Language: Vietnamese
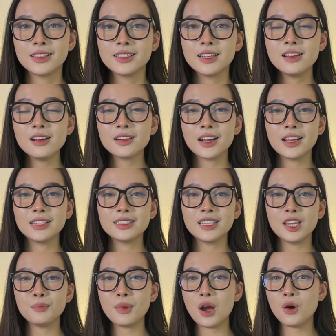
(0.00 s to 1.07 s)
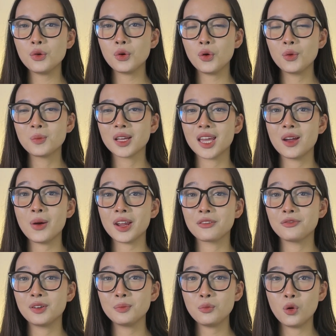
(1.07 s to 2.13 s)
Chiến lược này sẽ bao gồm kế hoạch
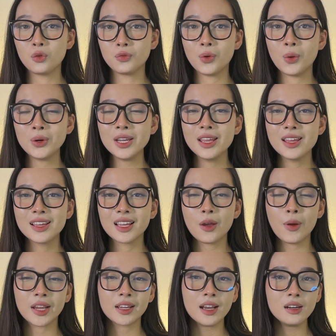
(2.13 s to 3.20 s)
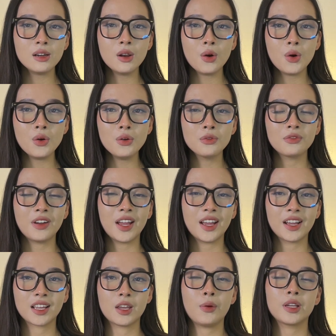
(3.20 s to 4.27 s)
phân bổ vốn, kế hoạch cắt lỗ
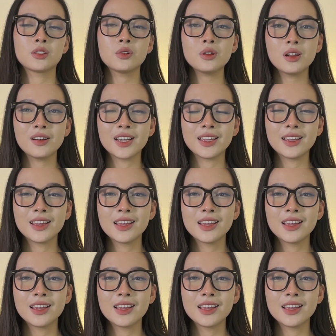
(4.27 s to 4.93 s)
và kế hoạch chốt lời.